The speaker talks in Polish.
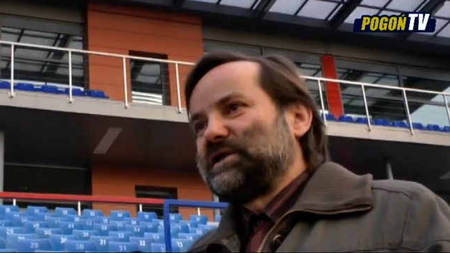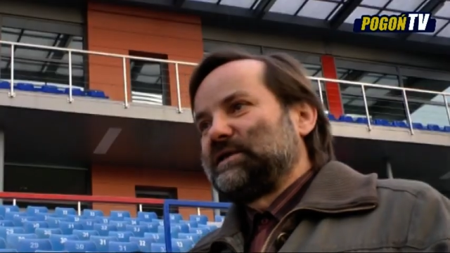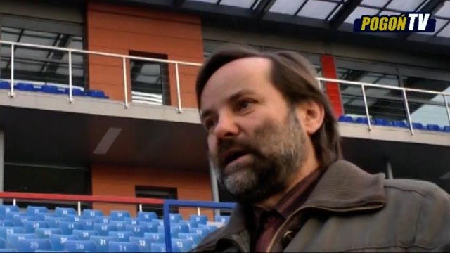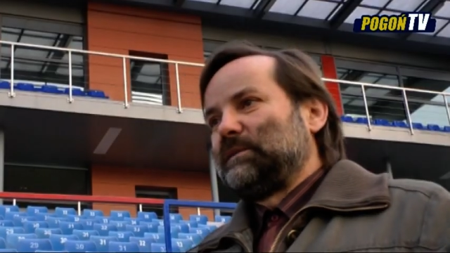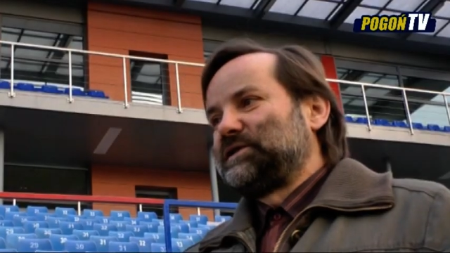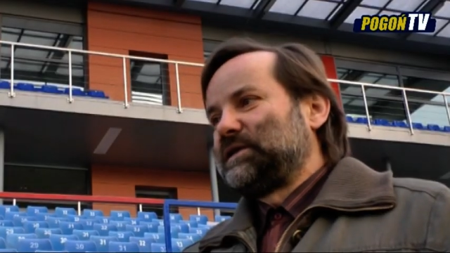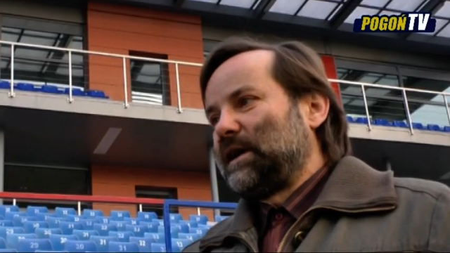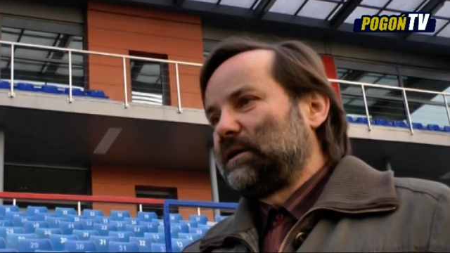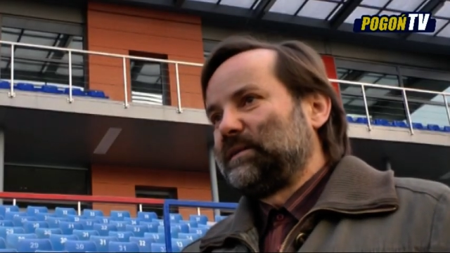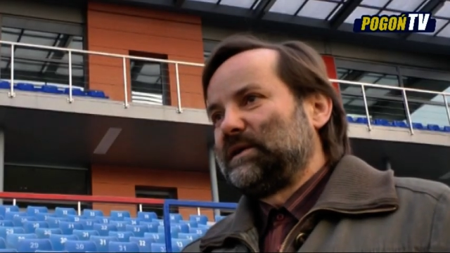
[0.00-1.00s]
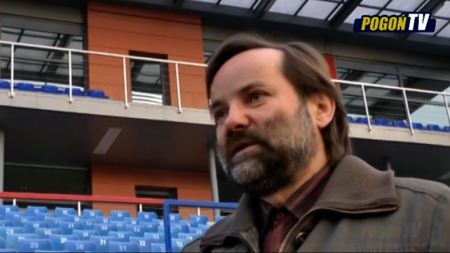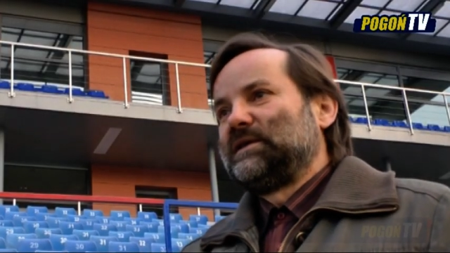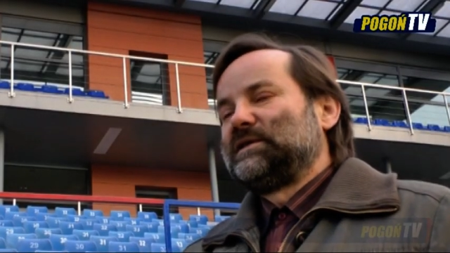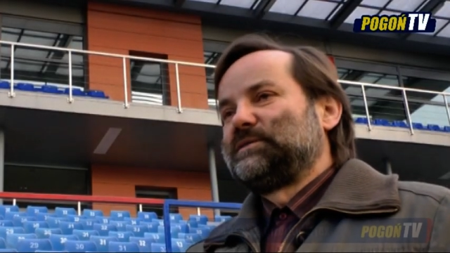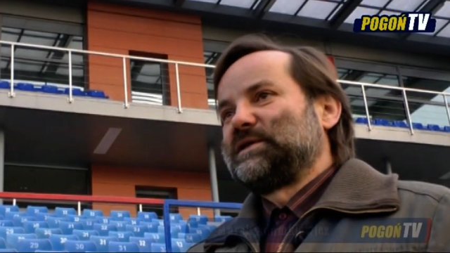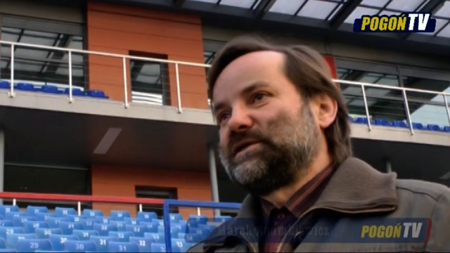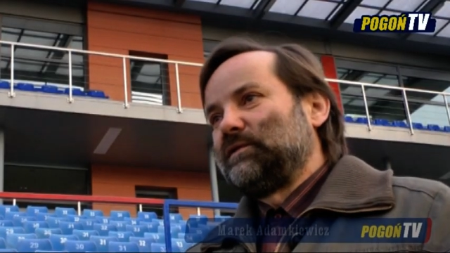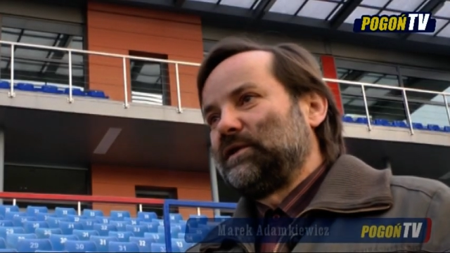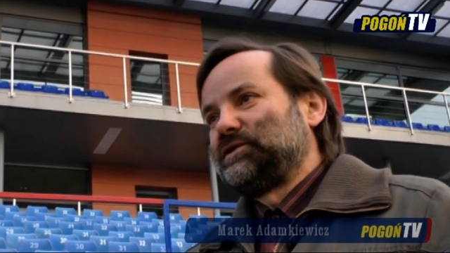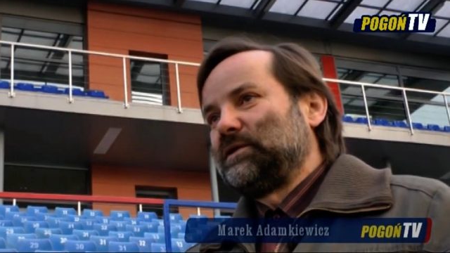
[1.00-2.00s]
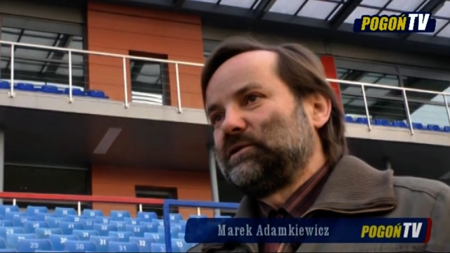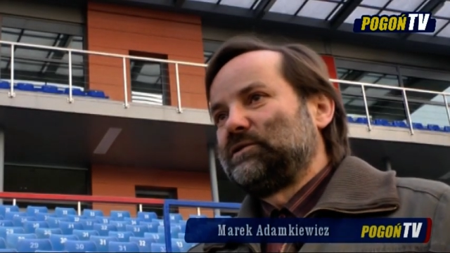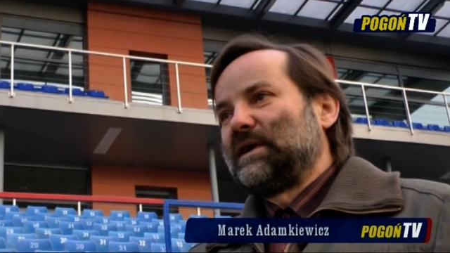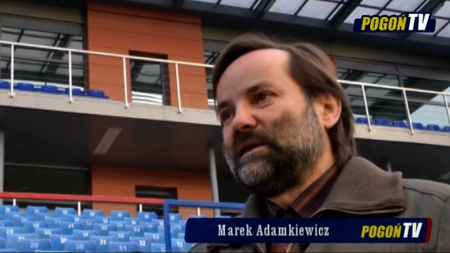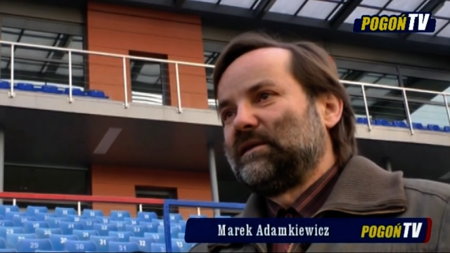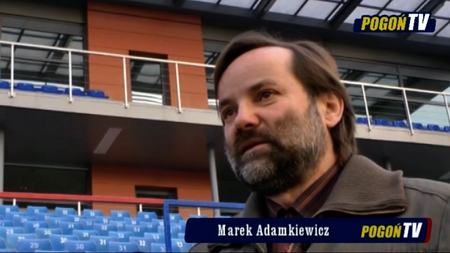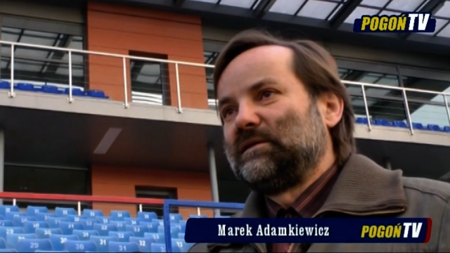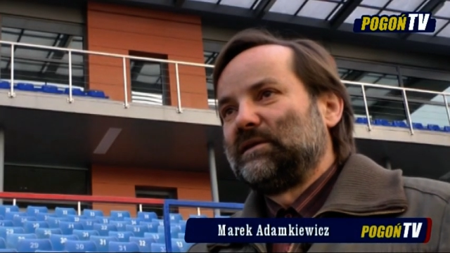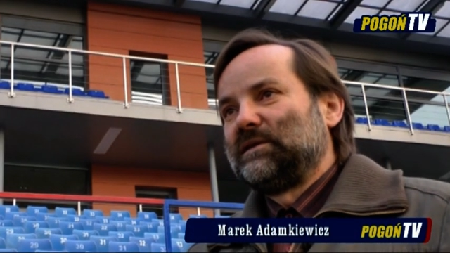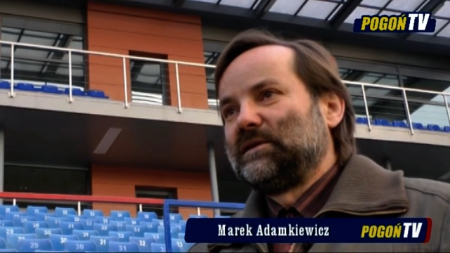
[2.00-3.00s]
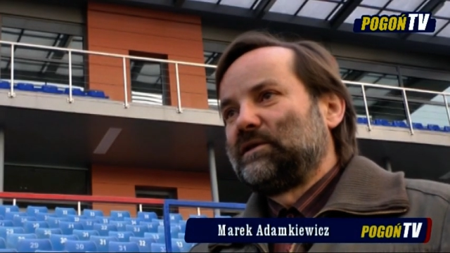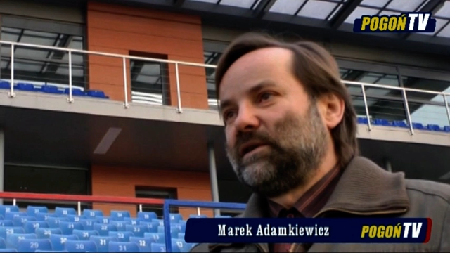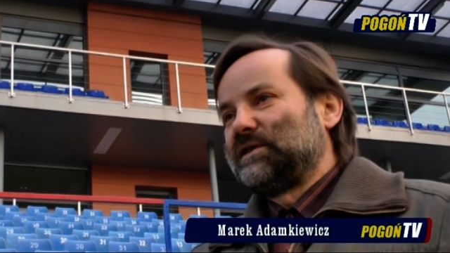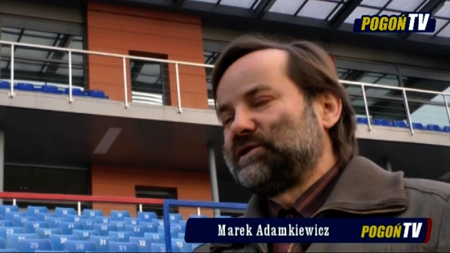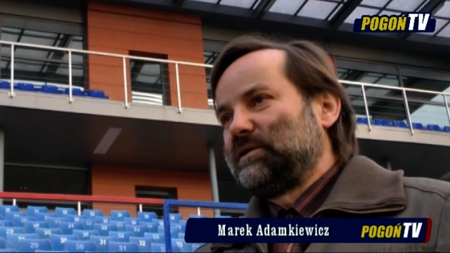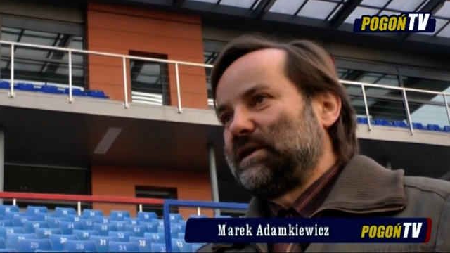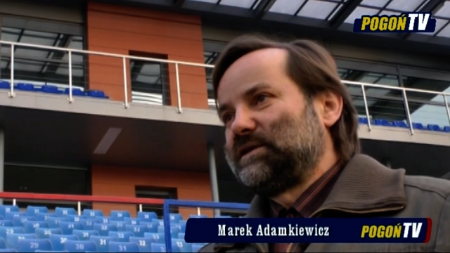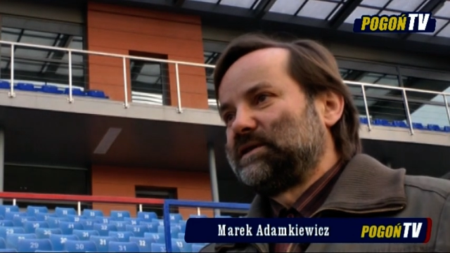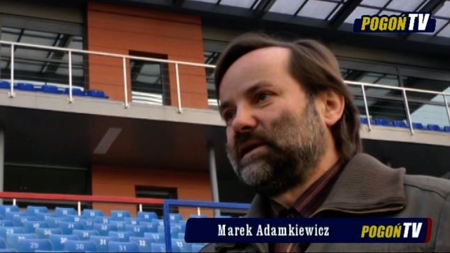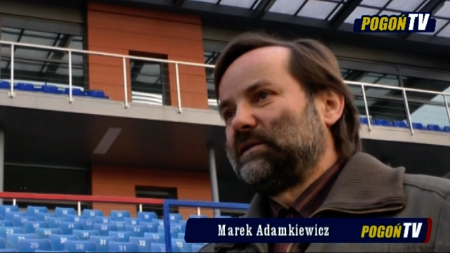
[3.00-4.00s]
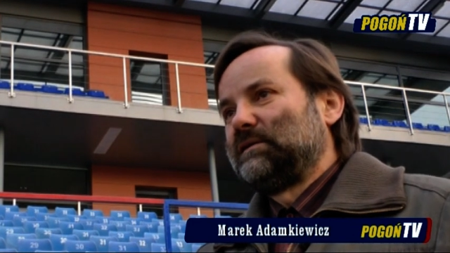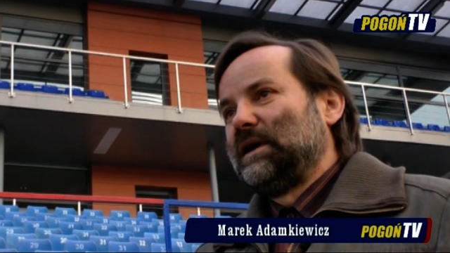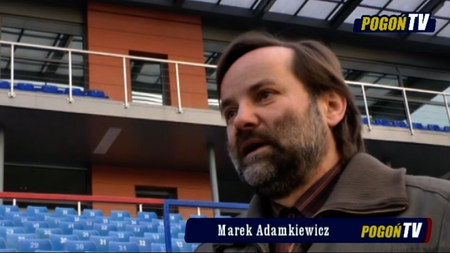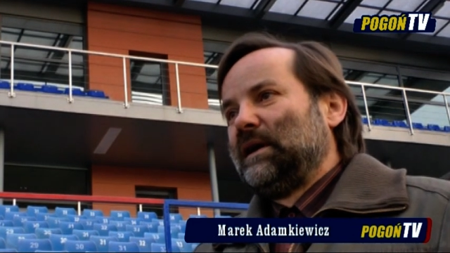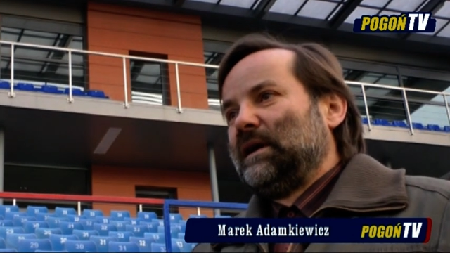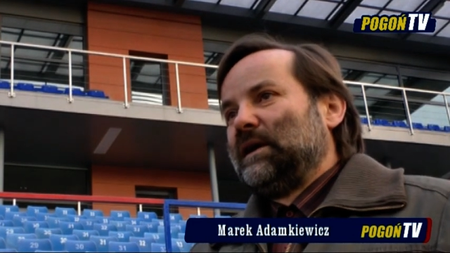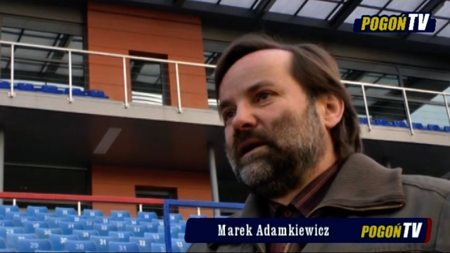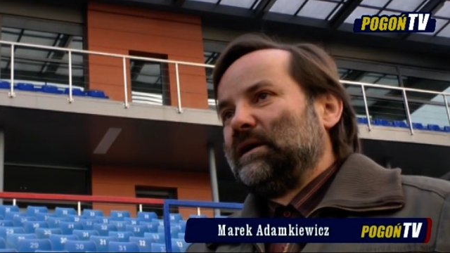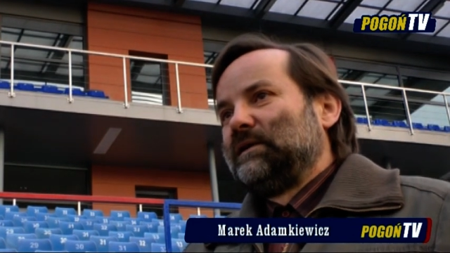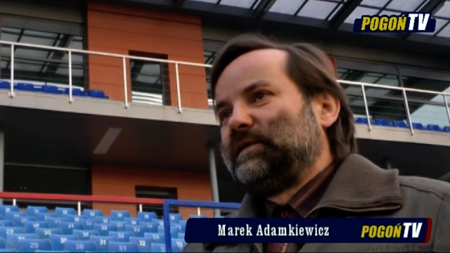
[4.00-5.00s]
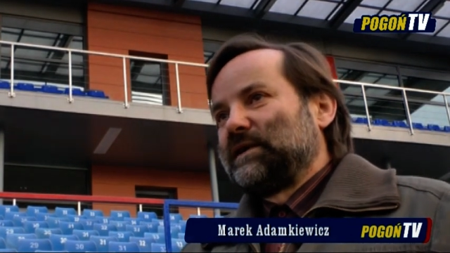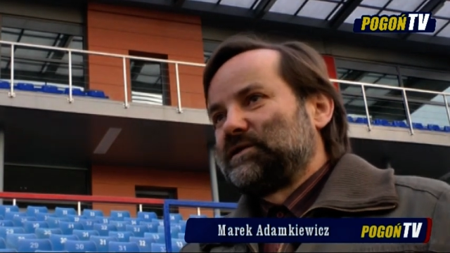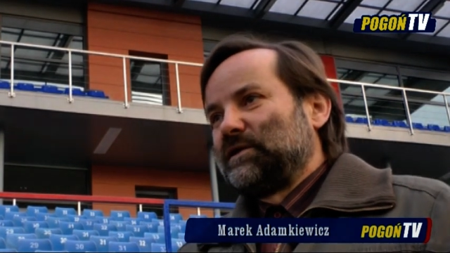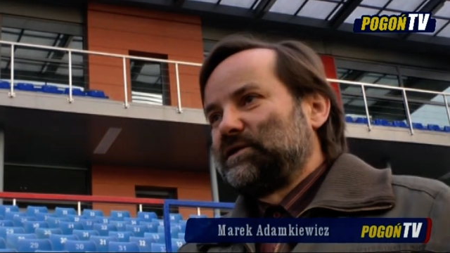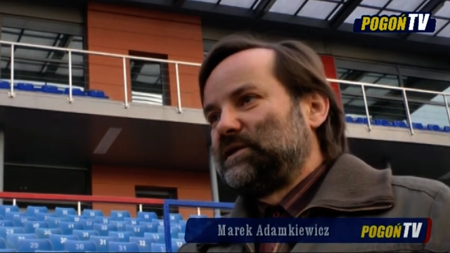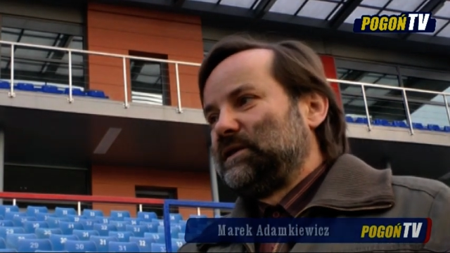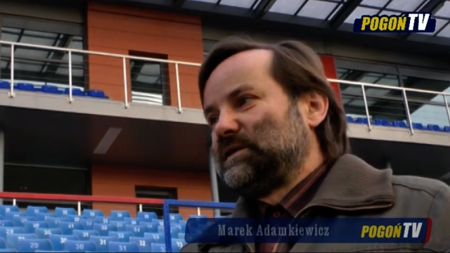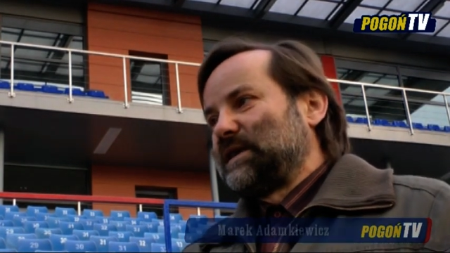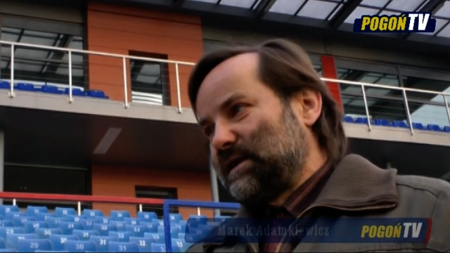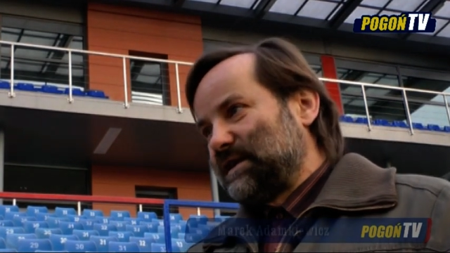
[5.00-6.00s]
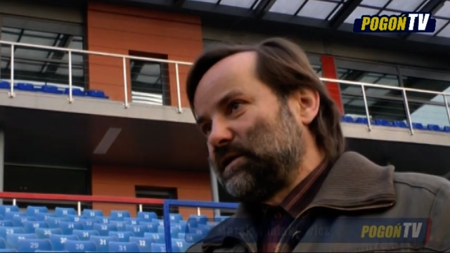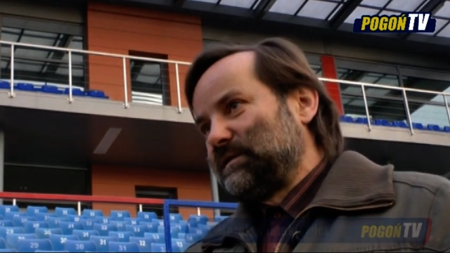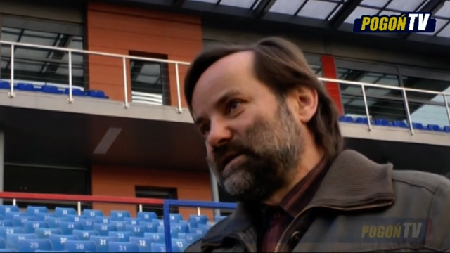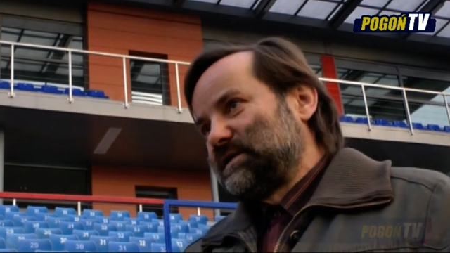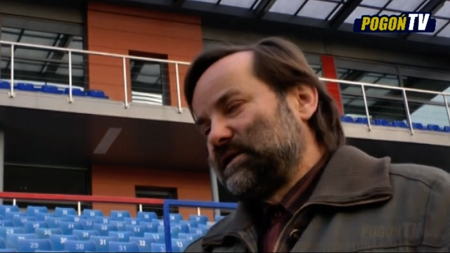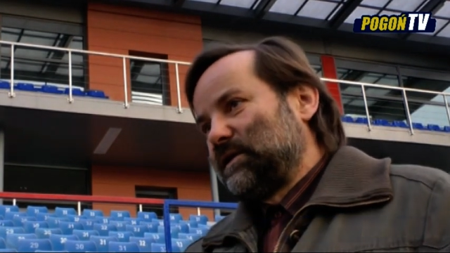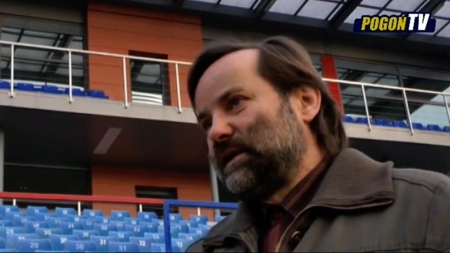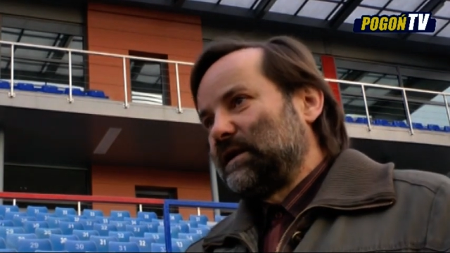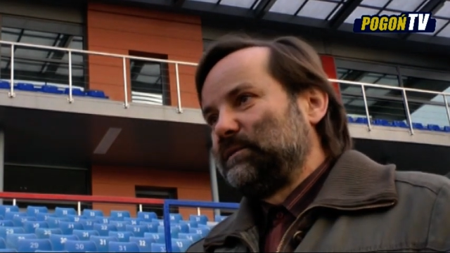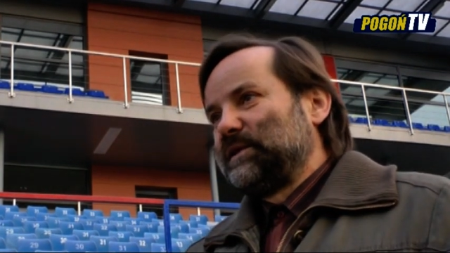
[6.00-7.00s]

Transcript: żegnamy się jakby z przeszłością, która no, kojarzyła się e, większości z agresją na stadionach.